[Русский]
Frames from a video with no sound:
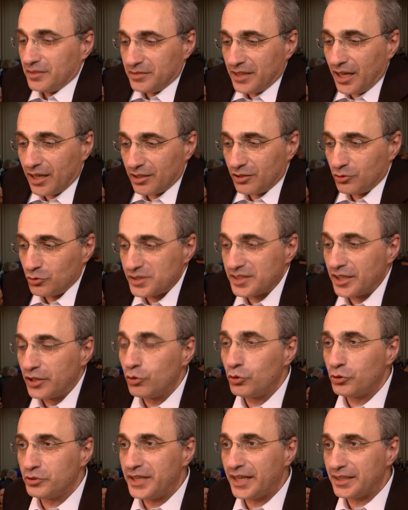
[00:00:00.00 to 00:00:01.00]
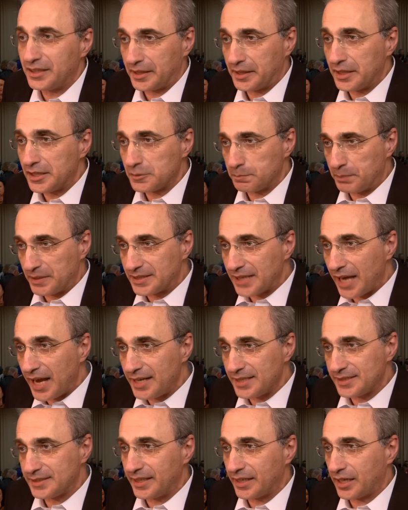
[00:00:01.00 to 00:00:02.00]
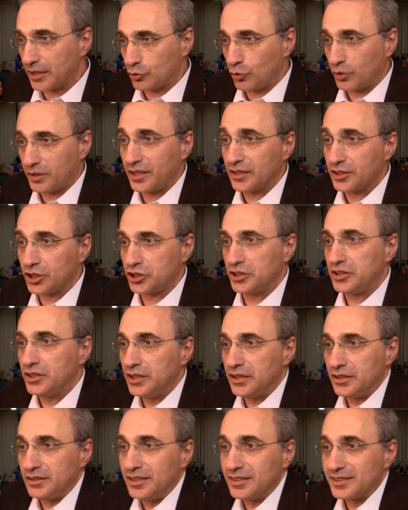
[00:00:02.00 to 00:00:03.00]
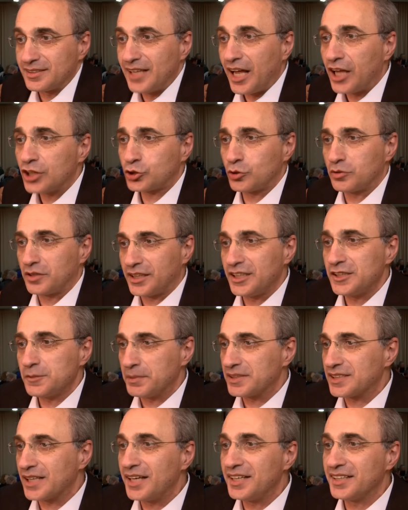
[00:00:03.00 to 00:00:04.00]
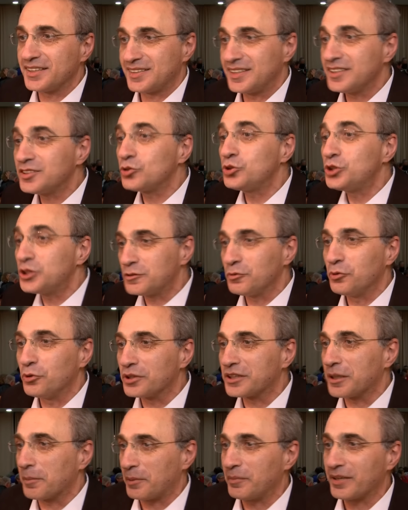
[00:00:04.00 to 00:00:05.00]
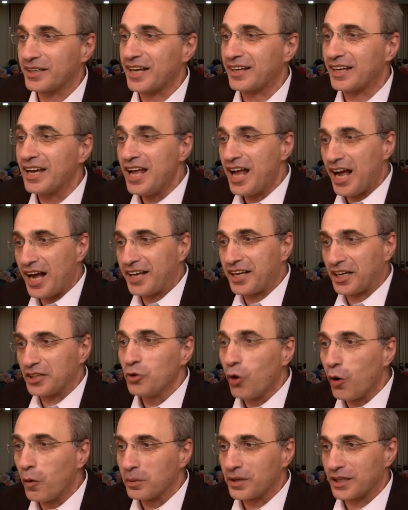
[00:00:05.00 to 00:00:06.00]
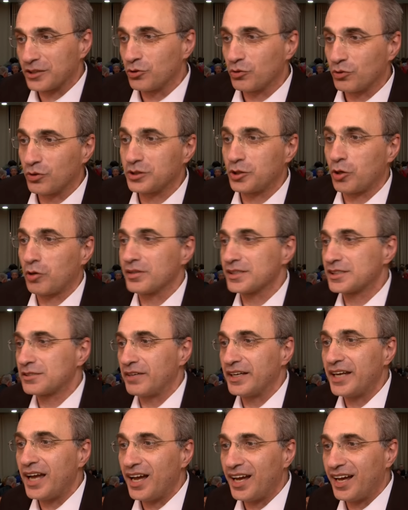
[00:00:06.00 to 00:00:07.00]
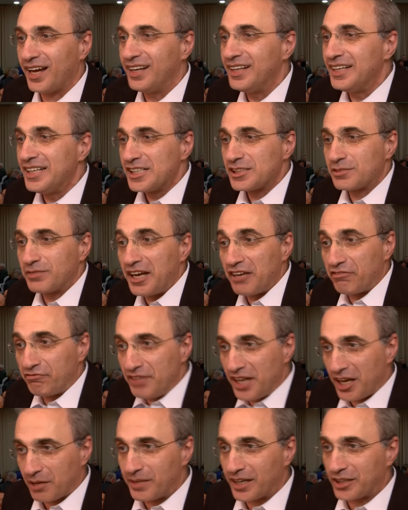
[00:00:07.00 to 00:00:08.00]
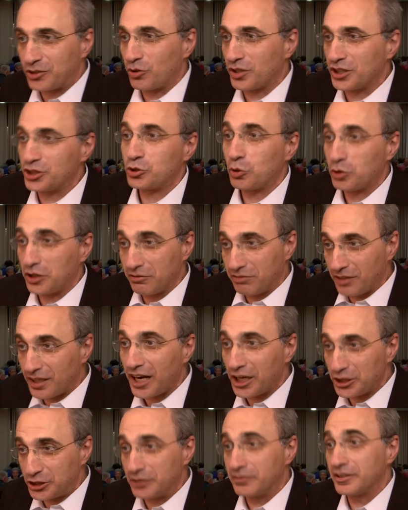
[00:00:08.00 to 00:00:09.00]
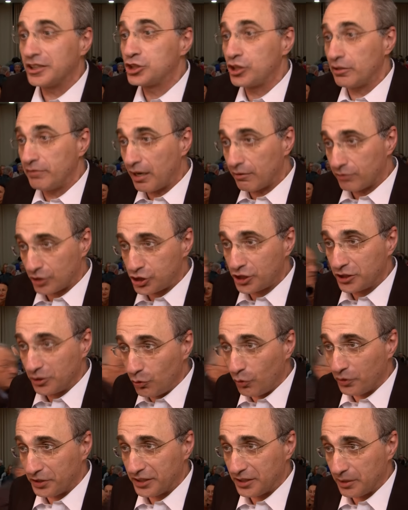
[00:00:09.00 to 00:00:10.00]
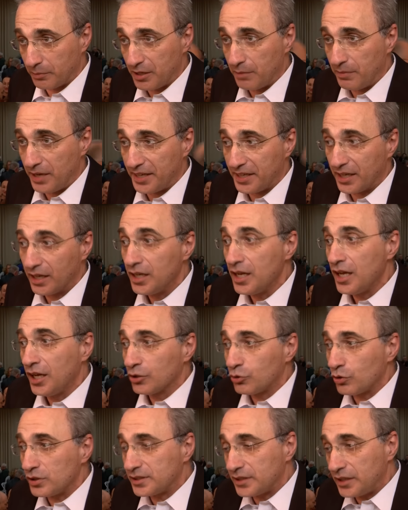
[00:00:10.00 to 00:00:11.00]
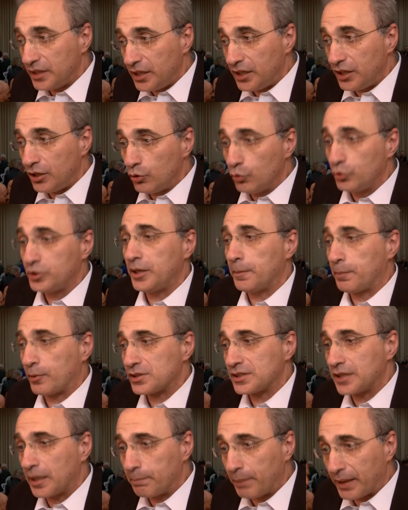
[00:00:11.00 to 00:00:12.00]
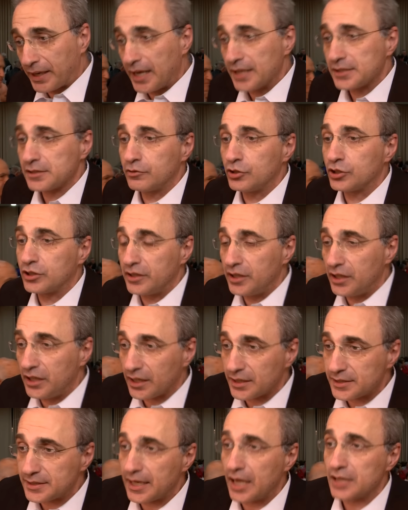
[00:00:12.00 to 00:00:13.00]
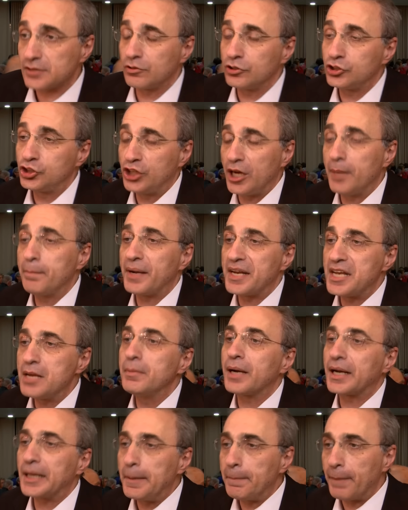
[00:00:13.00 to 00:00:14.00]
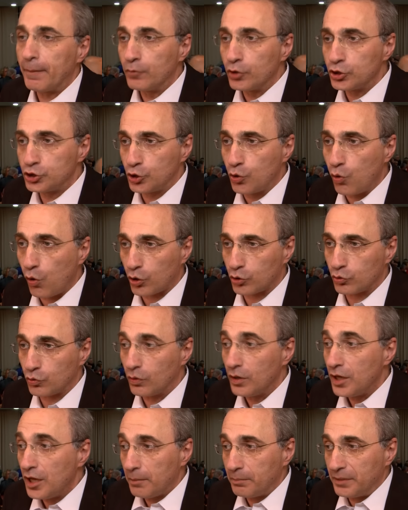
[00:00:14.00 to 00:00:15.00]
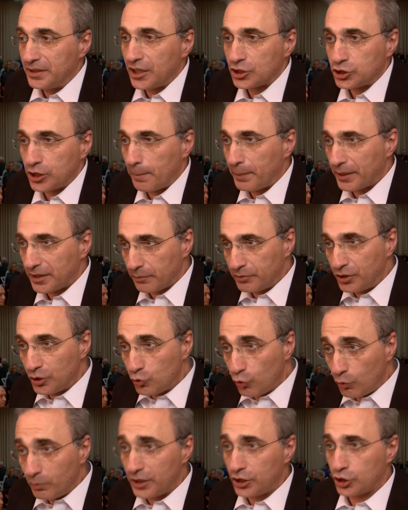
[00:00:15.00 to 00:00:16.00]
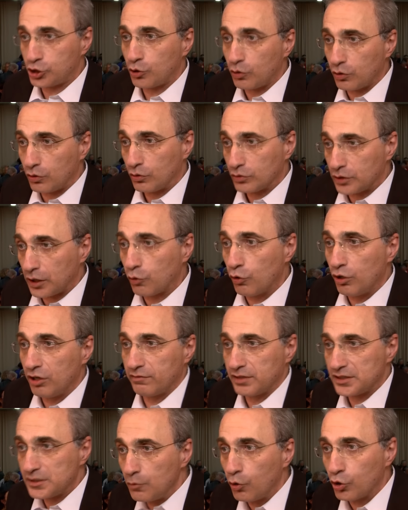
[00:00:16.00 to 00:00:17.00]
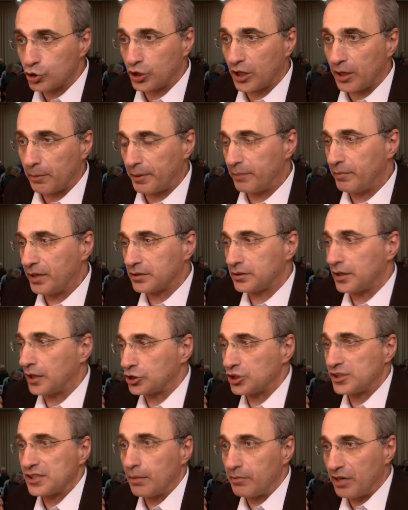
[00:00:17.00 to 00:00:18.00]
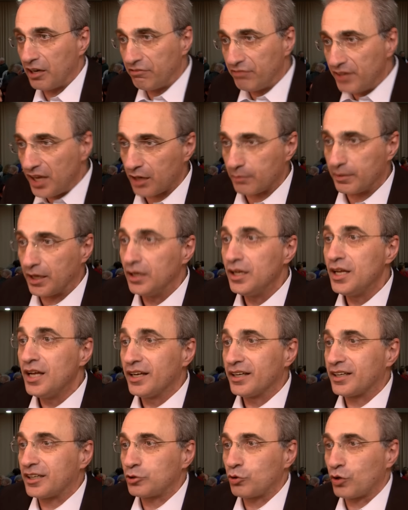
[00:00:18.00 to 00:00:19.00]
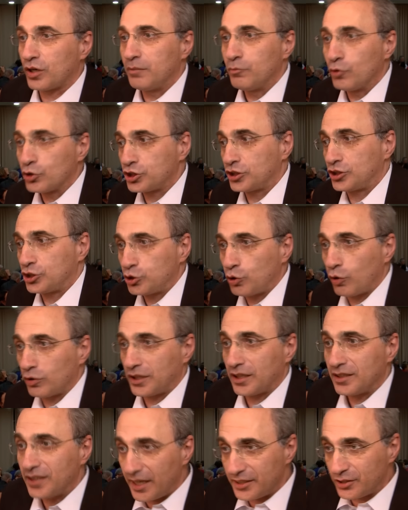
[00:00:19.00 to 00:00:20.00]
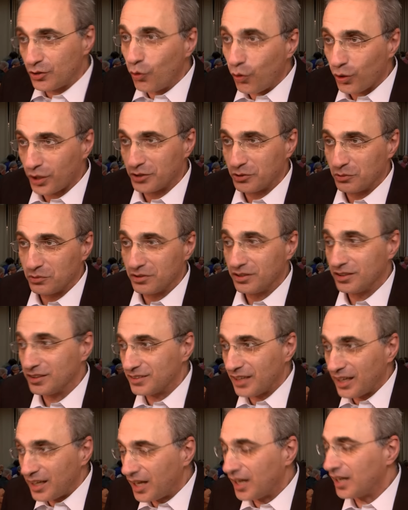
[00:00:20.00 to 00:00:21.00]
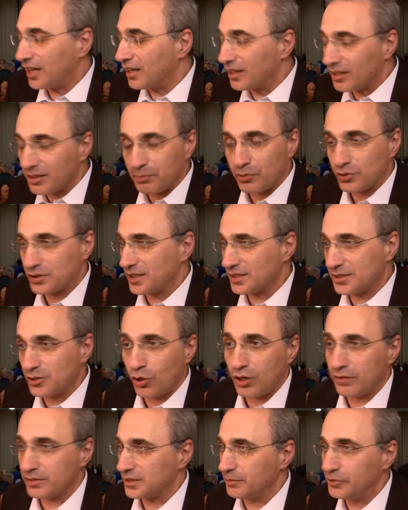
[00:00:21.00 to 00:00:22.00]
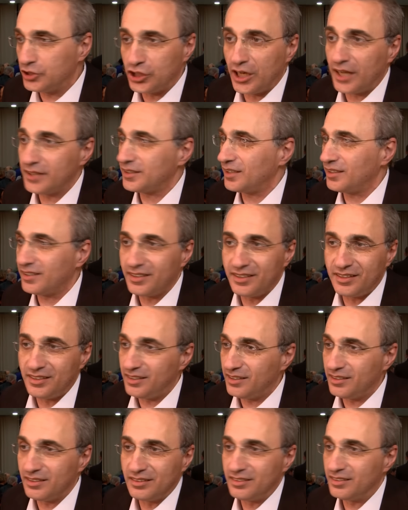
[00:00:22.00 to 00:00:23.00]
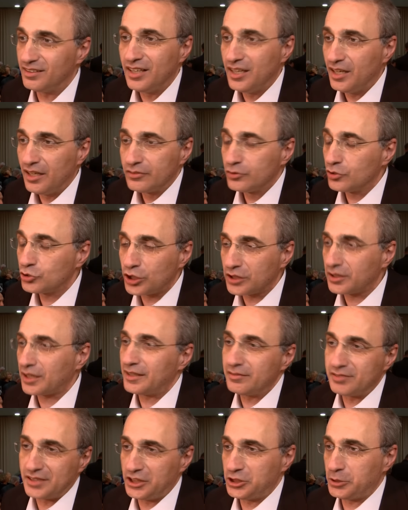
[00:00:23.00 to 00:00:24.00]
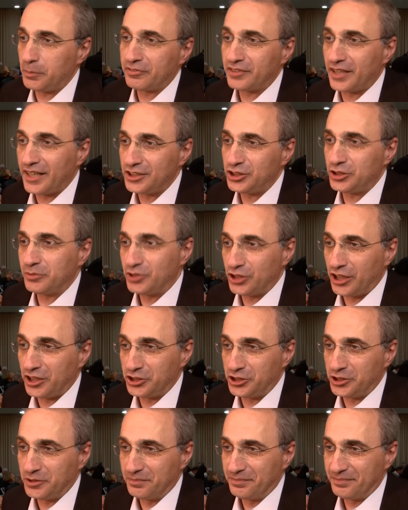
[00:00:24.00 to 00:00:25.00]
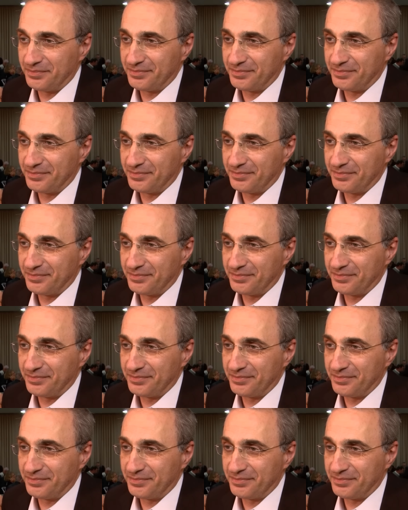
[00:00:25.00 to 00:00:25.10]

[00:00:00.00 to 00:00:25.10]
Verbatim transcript: я узнаю людей таких специальностей, которых я даже не, не знал, что такие специальности существуют. Например, как агроном, который, у которого своя, своя ферма, который что-то выращивает, живя в Ашкелоне, тем не менее. То есть и люди просто показывают и рассказывают, чем бы они могли помочь городу. Мы даже об этом не думали, что такое возможно. Например, та же самая ферма, которая может что-то дать городу. Это просто здорово, замечательно, и нужно такие встречи повторять чем чаще.